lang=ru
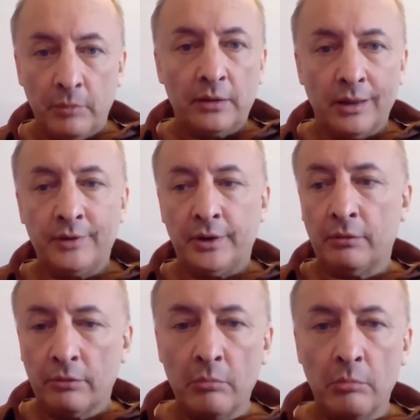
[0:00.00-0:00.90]
Мы главный
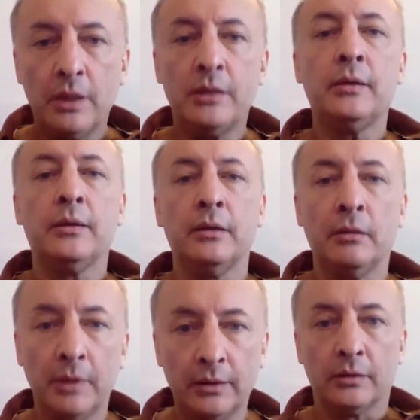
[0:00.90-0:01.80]
герой, мы
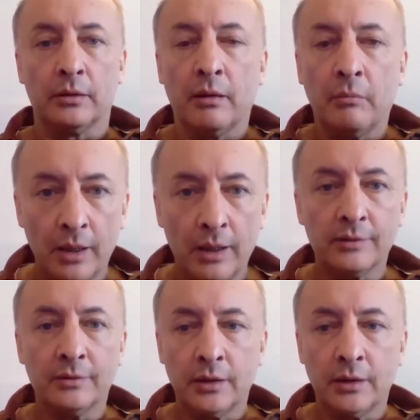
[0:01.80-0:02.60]
делаем этот роман,